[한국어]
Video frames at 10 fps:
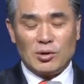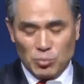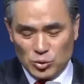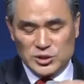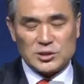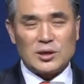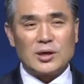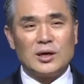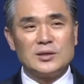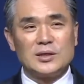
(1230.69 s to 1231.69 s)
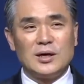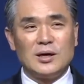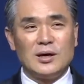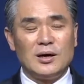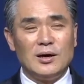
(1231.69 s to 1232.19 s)
뭐 식당에
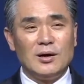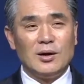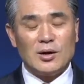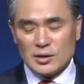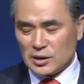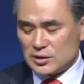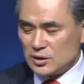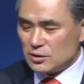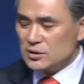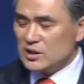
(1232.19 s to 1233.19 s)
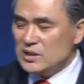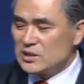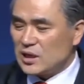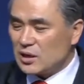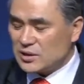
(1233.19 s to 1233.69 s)
가니까 그러니까 그런
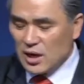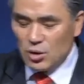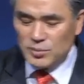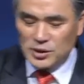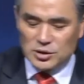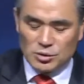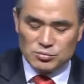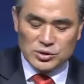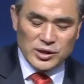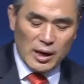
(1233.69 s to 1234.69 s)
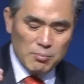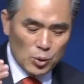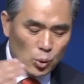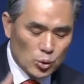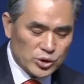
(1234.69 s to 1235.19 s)
인싸나 셀럽이나 그런 분들이 한
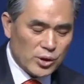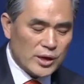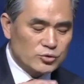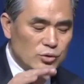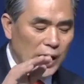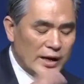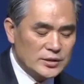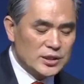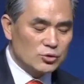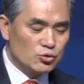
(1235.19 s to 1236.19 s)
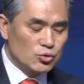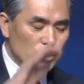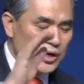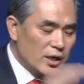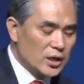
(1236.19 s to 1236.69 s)
번 오셔가지고
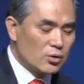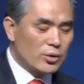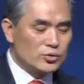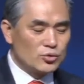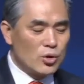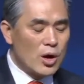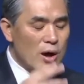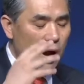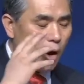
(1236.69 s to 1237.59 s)
앉아주고 얘기 걸어주고